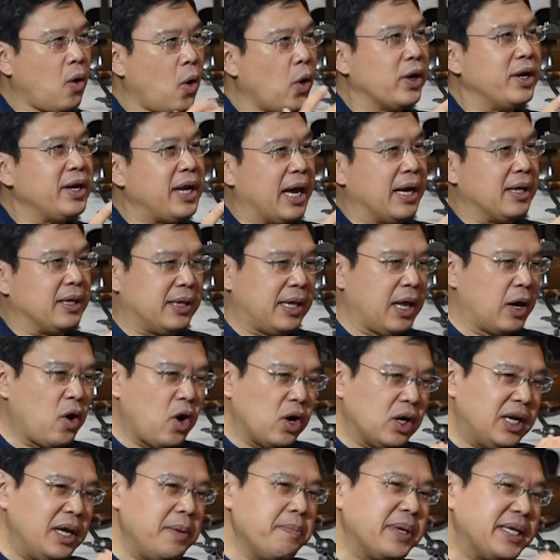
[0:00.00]
คนเนี่ยแต่
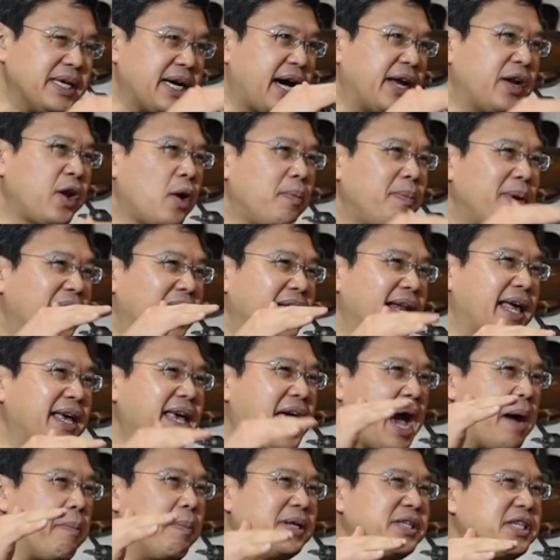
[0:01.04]
ก่อนที่มันจะ adopt อะไรหลาย
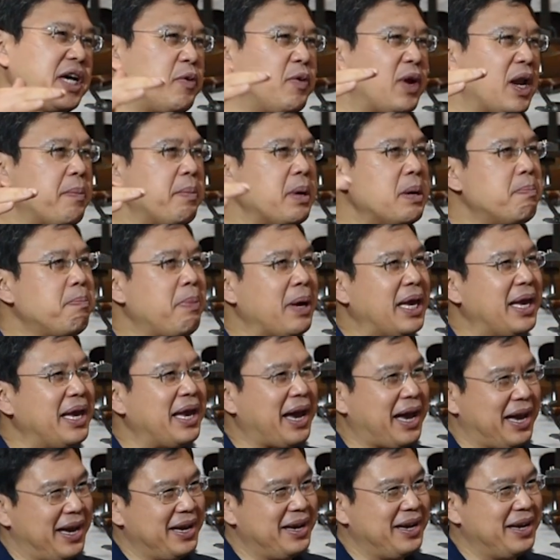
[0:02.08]
อย่างมันใช้เวลาเป็นปี
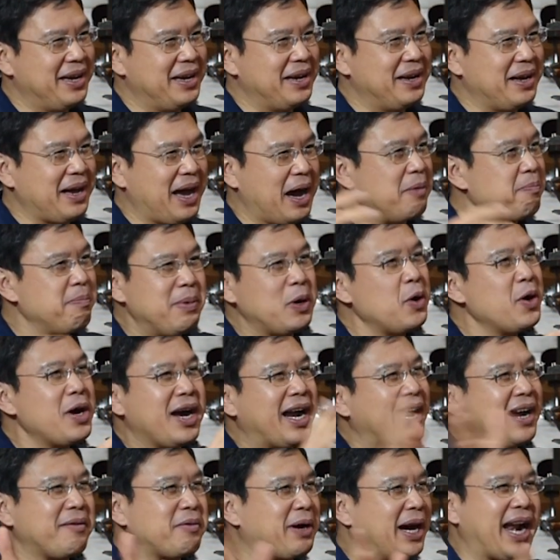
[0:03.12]
อ่ะไม่ต้อง
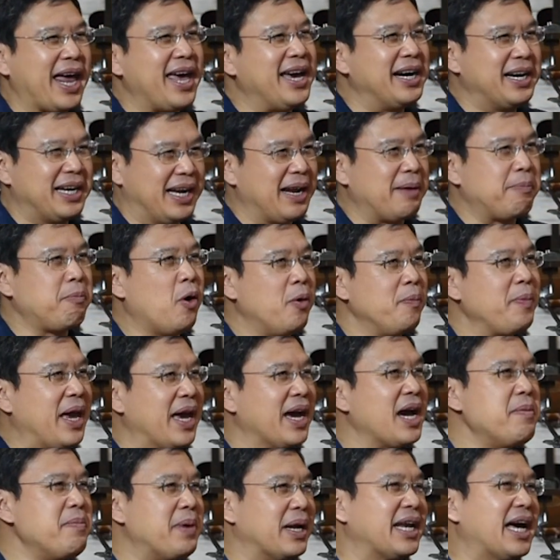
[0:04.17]
ไกลอื่นแหละผมเอ
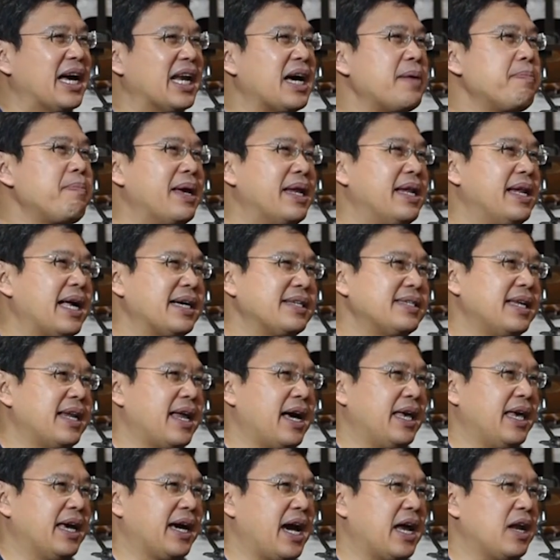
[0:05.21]
งก็เหมือนกันก็เป็นลักษ
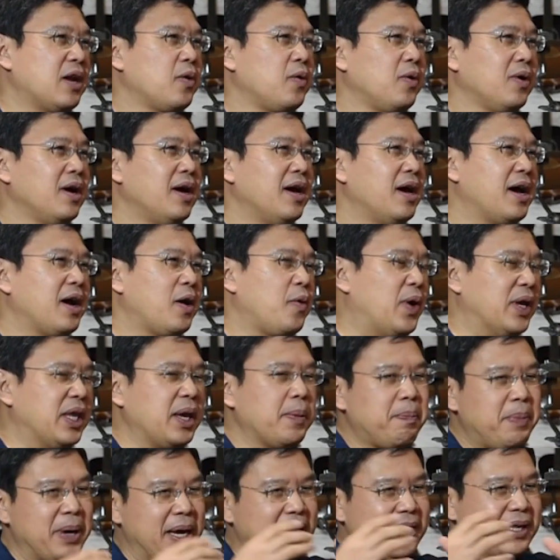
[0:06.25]
ณะอย่างนั้นกว่า
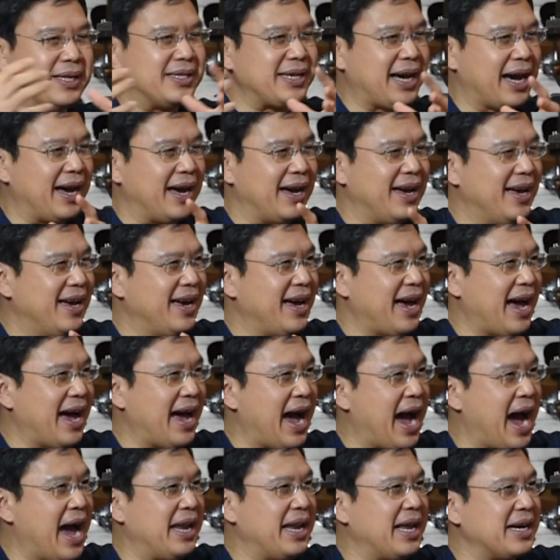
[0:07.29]
จะเปลี่ยนจาก
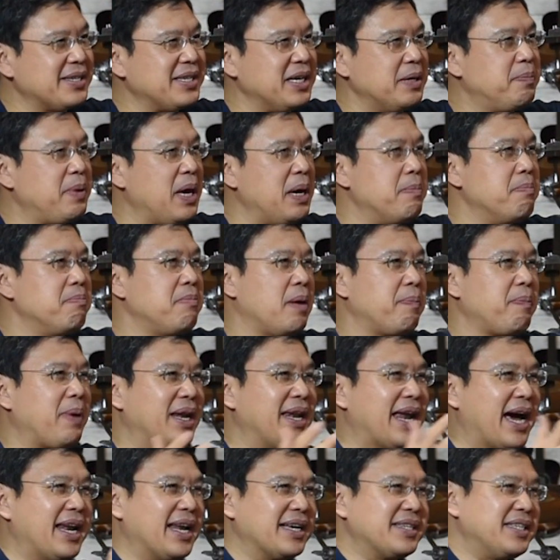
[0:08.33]
อ่านหนังสือพิมพ์มา
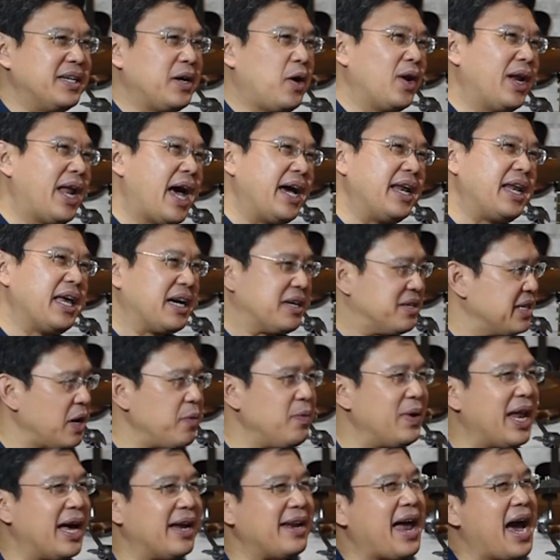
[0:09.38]
เป็นอ่านหนังสือออนไลน์เนี่ยก็
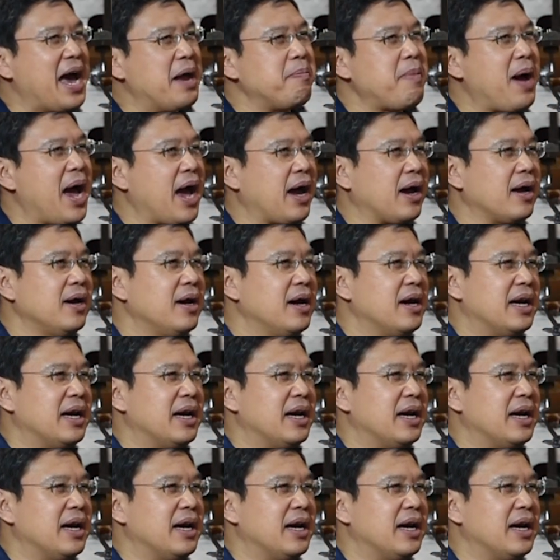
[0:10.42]
ใช้เวลานานมาก